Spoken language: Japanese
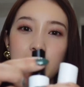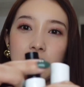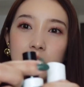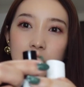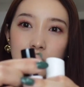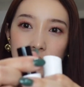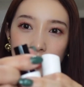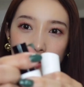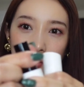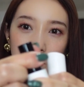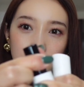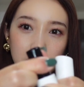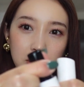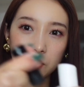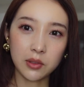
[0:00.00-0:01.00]
め替え
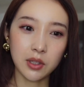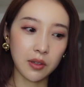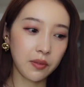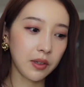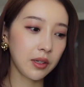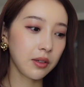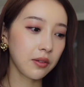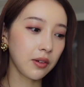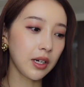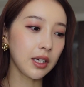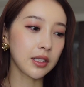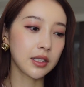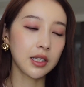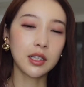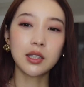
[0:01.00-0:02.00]
のこのレフィル
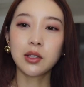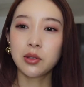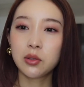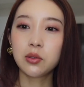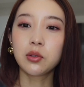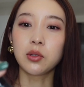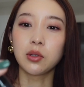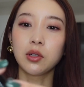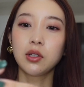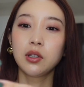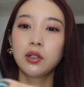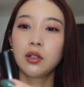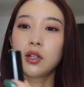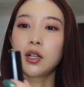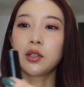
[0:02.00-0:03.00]
はちゃんと
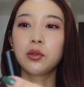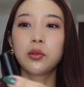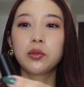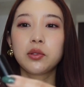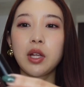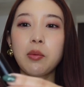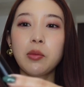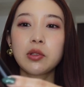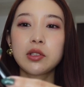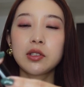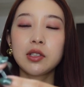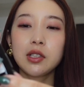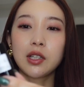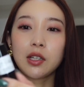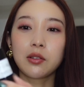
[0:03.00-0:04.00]
あの蓋も
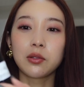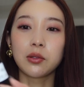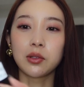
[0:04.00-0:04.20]
ついてるの